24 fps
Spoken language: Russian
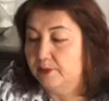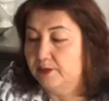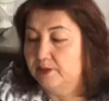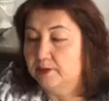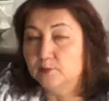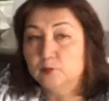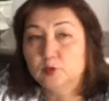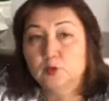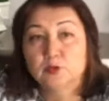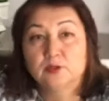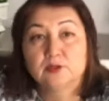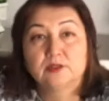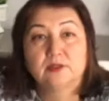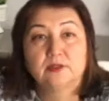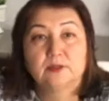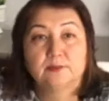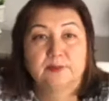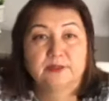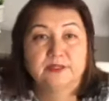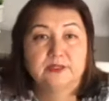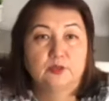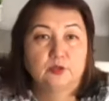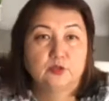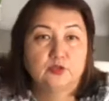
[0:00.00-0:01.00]
Поэтому
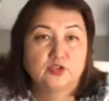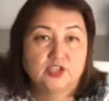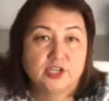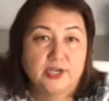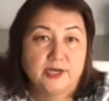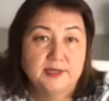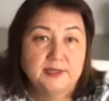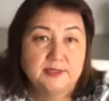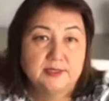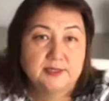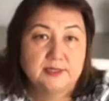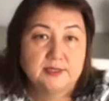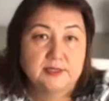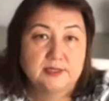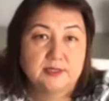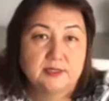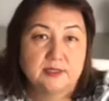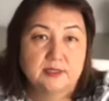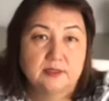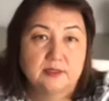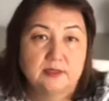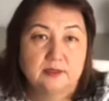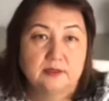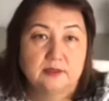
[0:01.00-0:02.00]
подключайтесь,
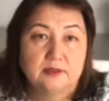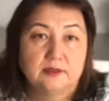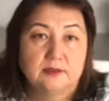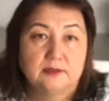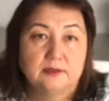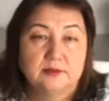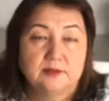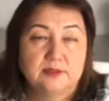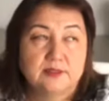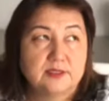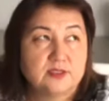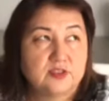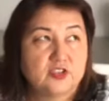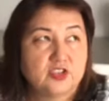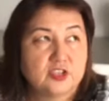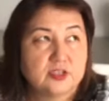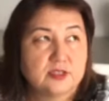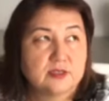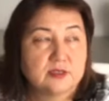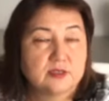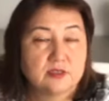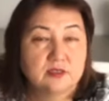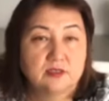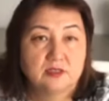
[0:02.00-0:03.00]
а,
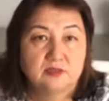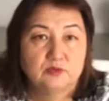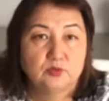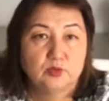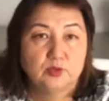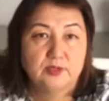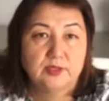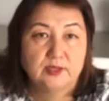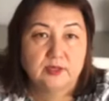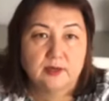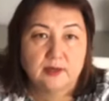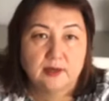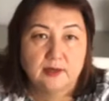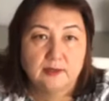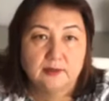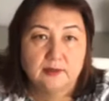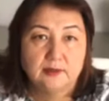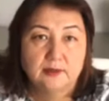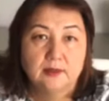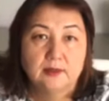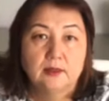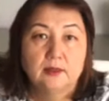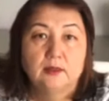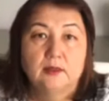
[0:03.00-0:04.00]
сейчас довольно
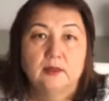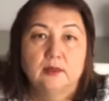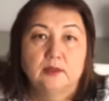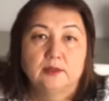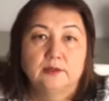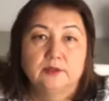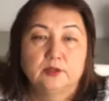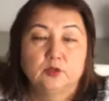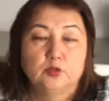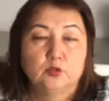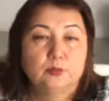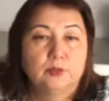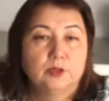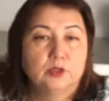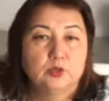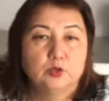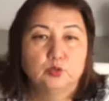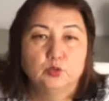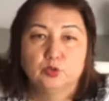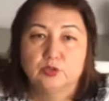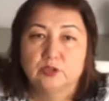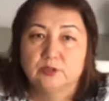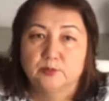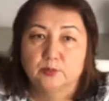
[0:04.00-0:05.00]
рано. Я думаю,
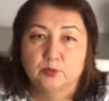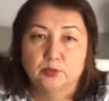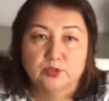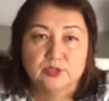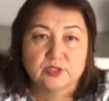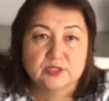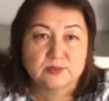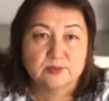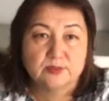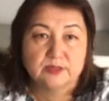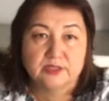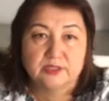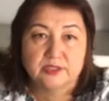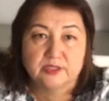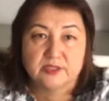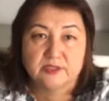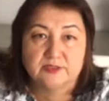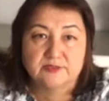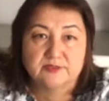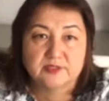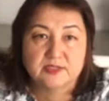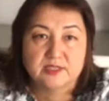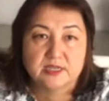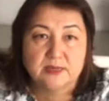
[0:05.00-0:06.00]
кто-то будет
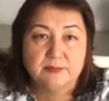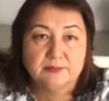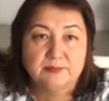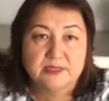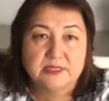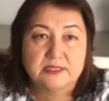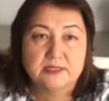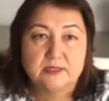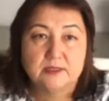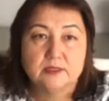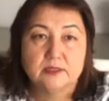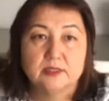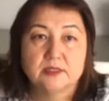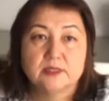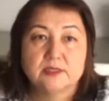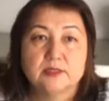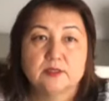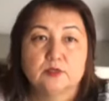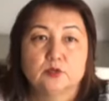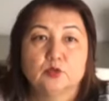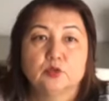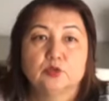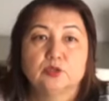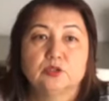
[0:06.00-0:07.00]
смотреть в записи. Если
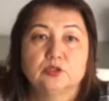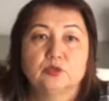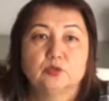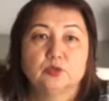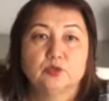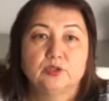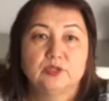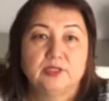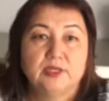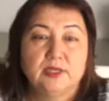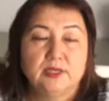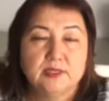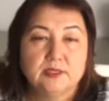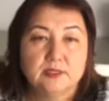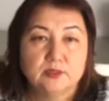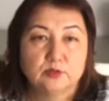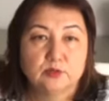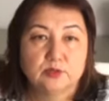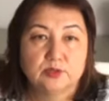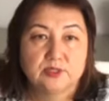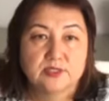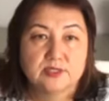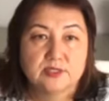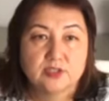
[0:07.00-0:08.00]
кто-то тут есть,
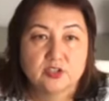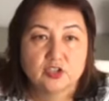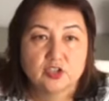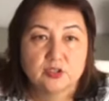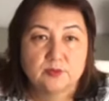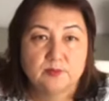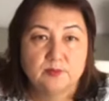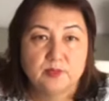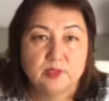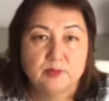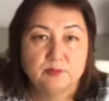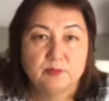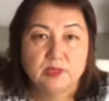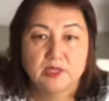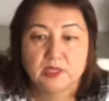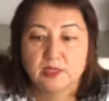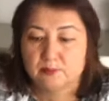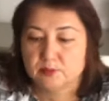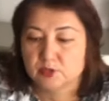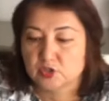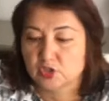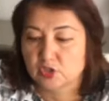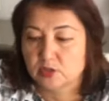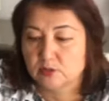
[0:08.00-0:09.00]
кто-то слышит меня,
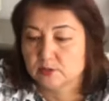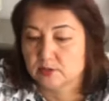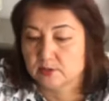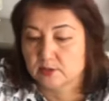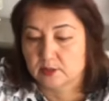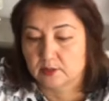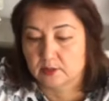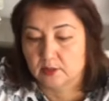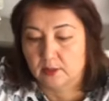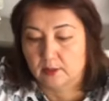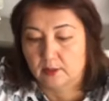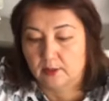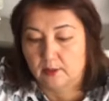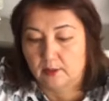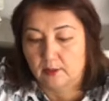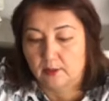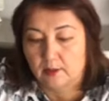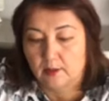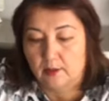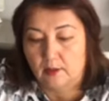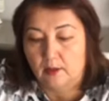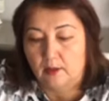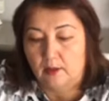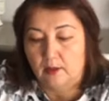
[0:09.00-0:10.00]
пожалуйста,
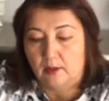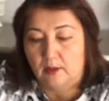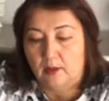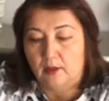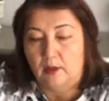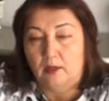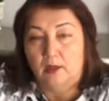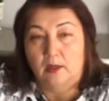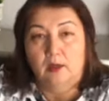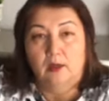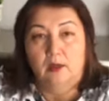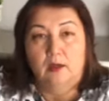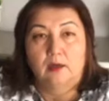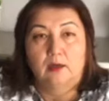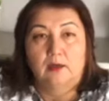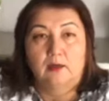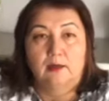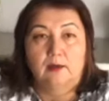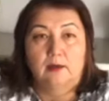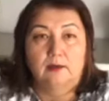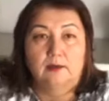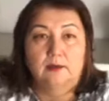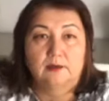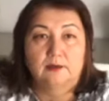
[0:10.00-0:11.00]

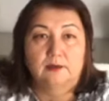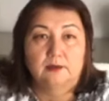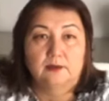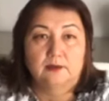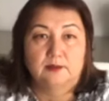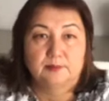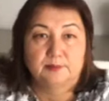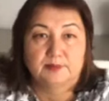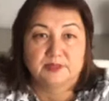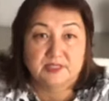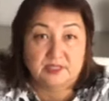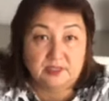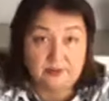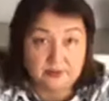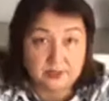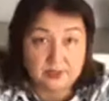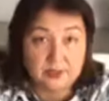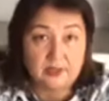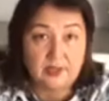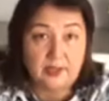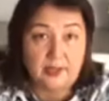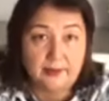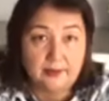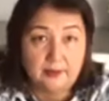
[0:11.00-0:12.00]
а, поставьте
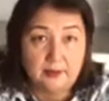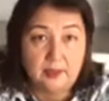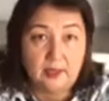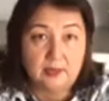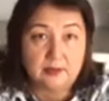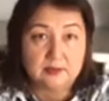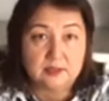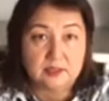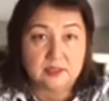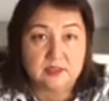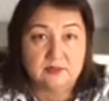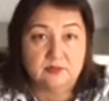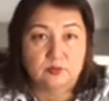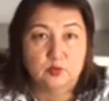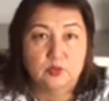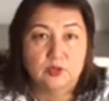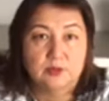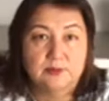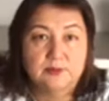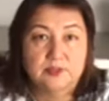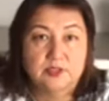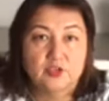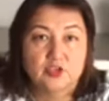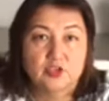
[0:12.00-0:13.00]
лайк, как со
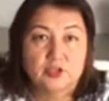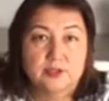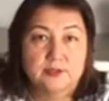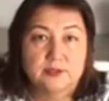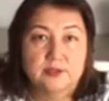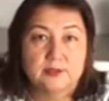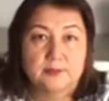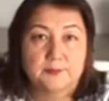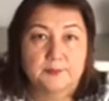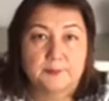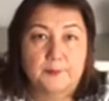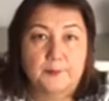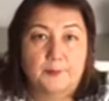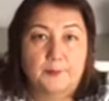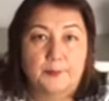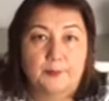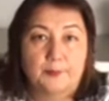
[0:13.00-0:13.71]
звуком сейчас.